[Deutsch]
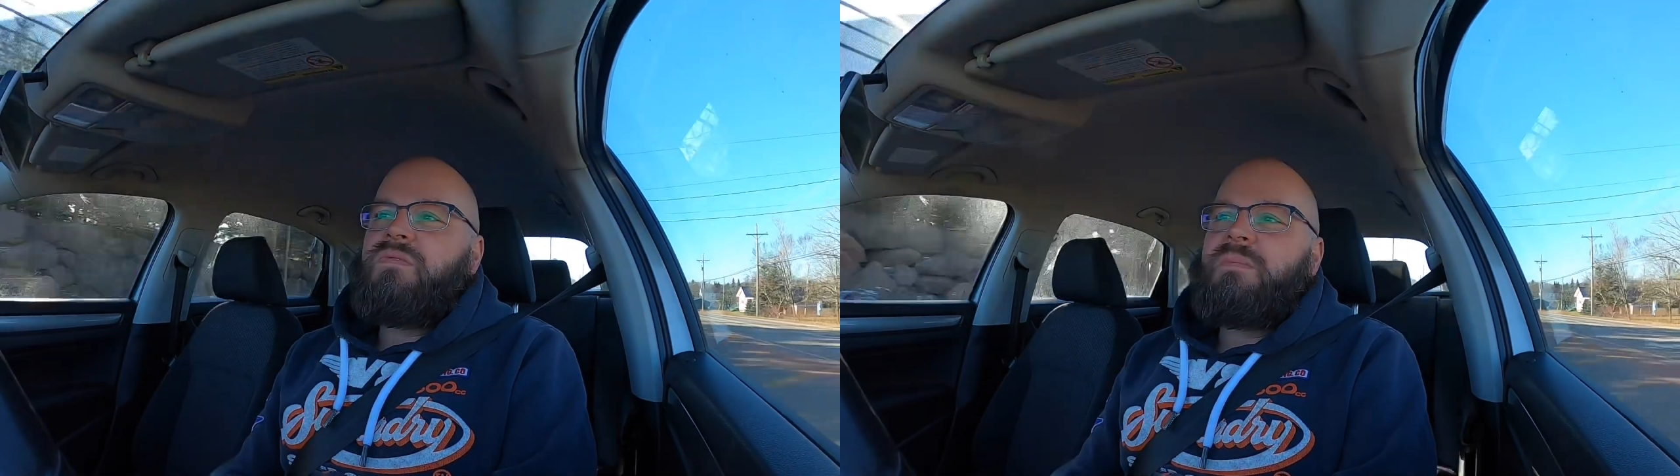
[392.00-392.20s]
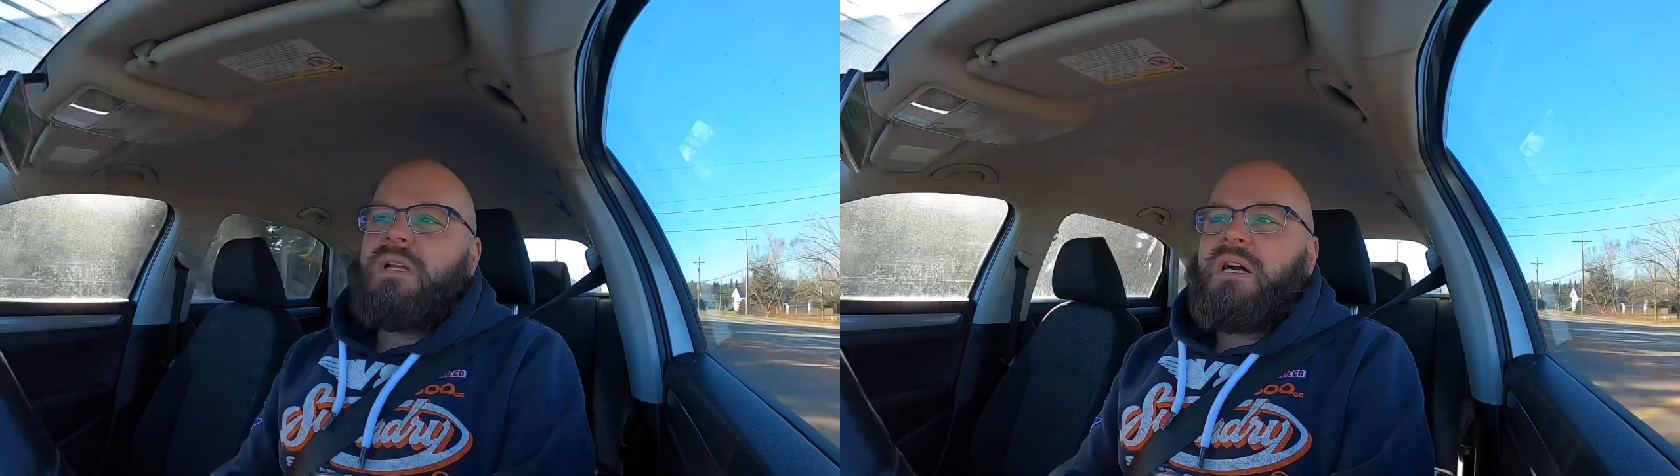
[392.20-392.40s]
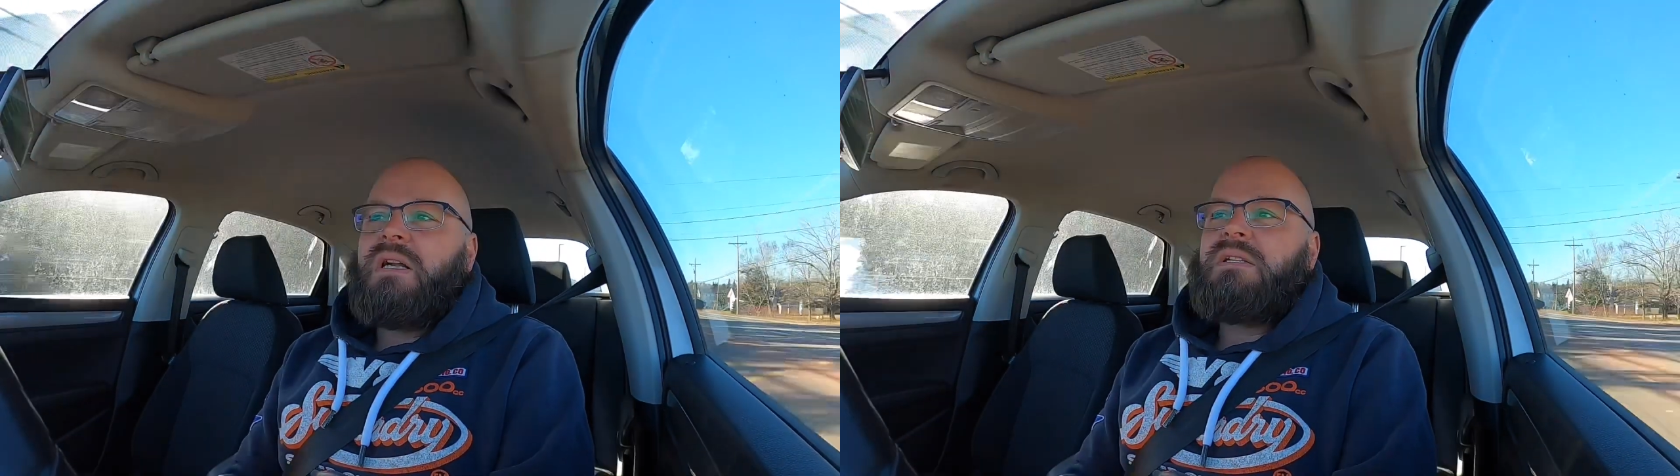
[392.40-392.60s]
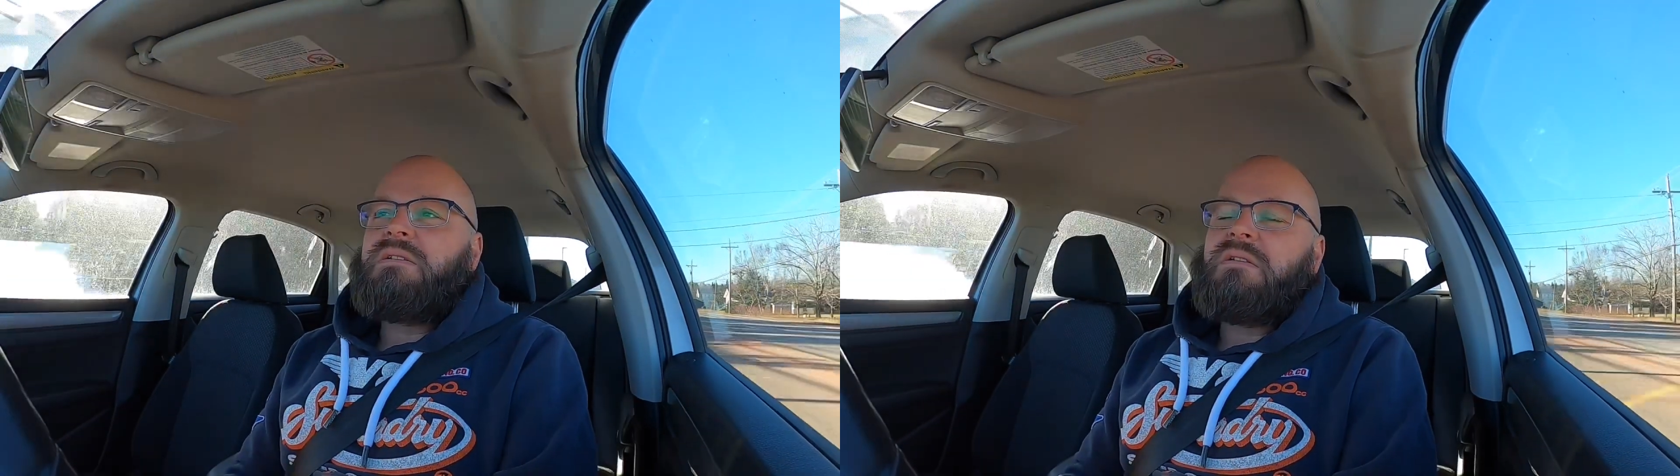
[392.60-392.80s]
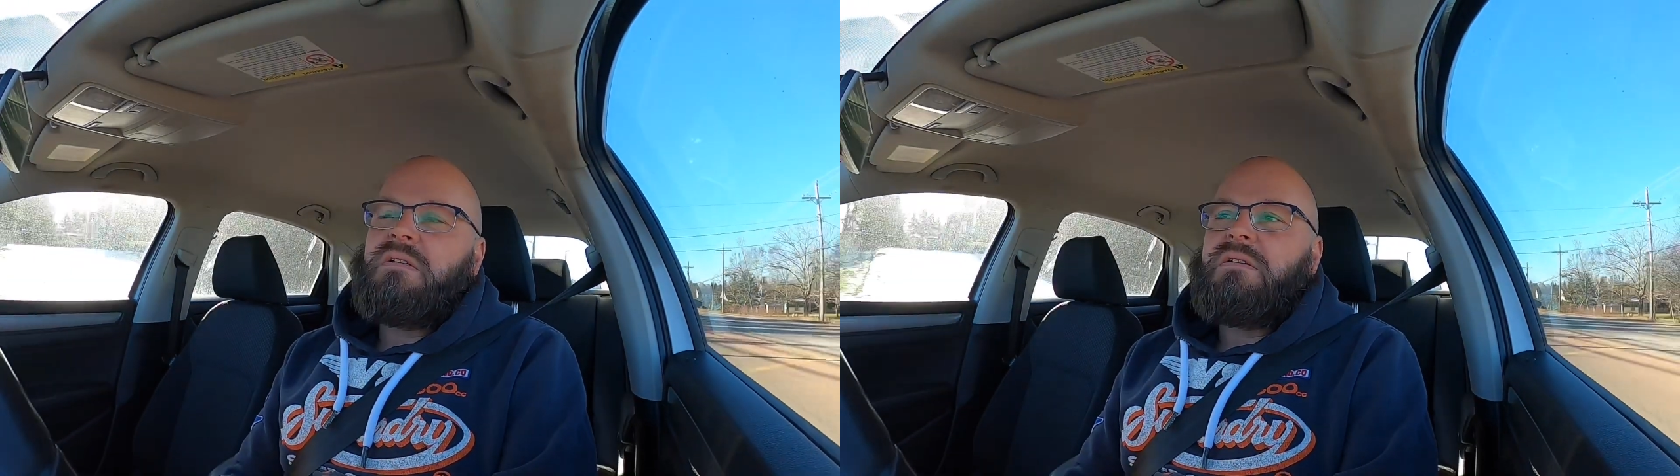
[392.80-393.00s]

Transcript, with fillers: wo man halt äh,